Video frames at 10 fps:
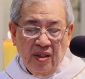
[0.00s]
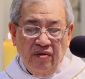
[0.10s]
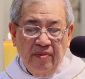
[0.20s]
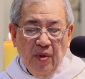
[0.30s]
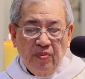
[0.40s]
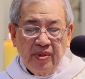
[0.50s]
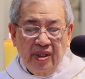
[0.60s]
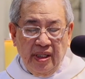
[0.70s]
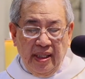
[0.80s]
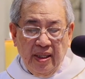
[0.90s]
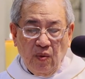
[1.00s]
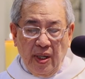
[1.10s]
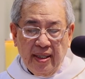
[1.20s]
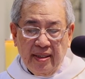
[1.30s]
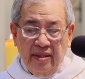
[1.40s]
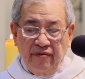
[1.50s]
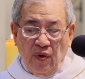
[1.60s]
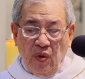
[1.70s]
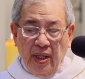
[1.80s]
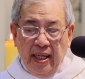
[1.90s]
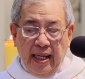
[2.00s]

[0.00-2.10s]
đối với bốn người liên quan đến vụ